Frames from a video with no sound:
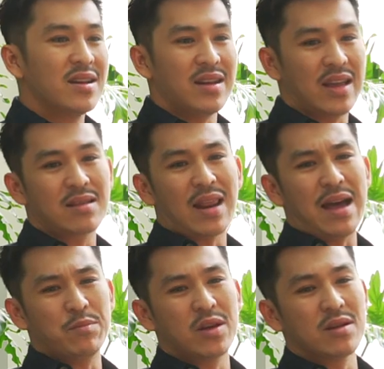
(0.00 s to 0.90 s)
để
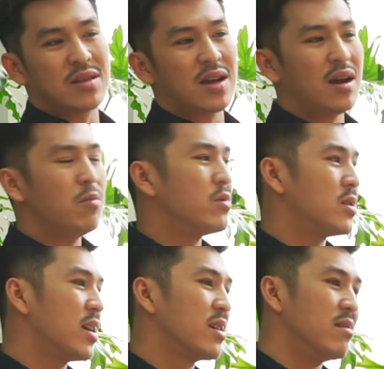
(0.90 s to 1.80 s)
làm cho người ta khóc người
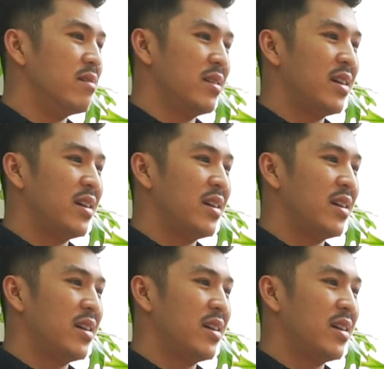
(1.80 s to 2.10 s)
ta cười